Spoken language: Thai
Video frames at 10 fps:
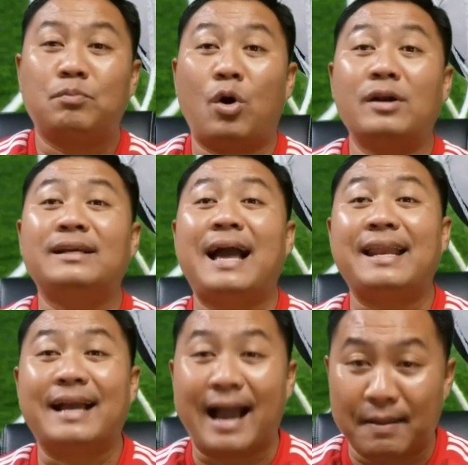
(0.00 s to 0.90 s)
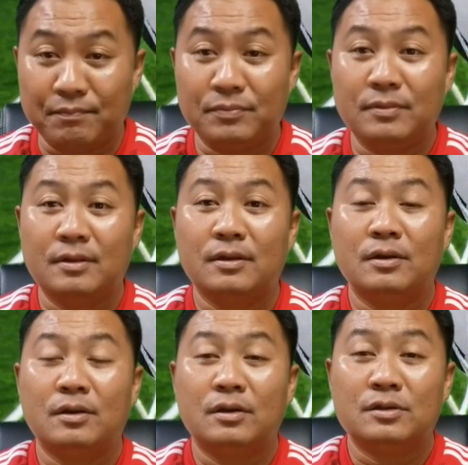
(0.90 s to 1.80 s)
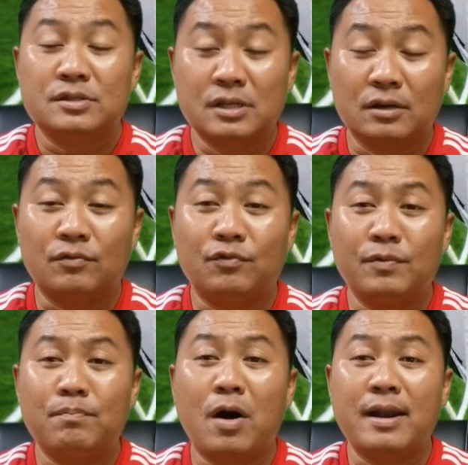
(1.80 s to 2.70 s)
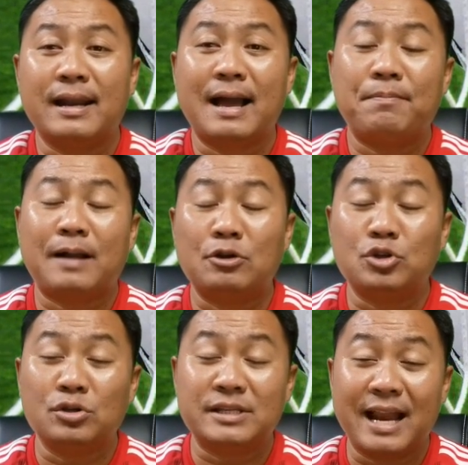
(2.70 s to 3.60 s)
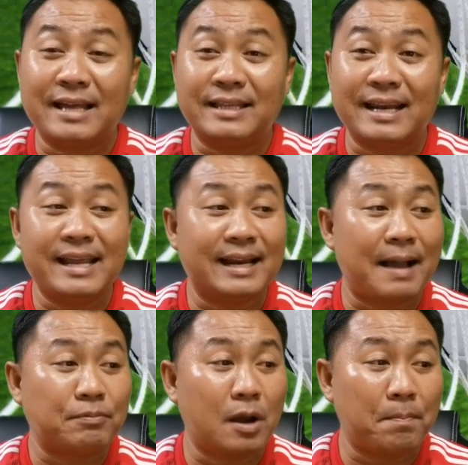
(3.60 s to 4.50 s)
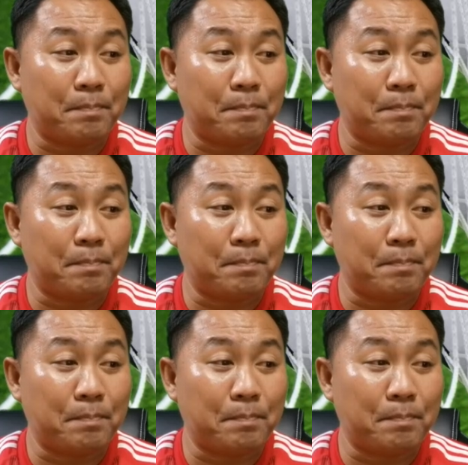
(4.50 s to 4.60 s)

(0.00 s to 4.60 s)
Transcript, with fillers: ผลการแข่งขันศึกฟุตบอลนะครับเกาโชซิดาอิตาลีนะครับก็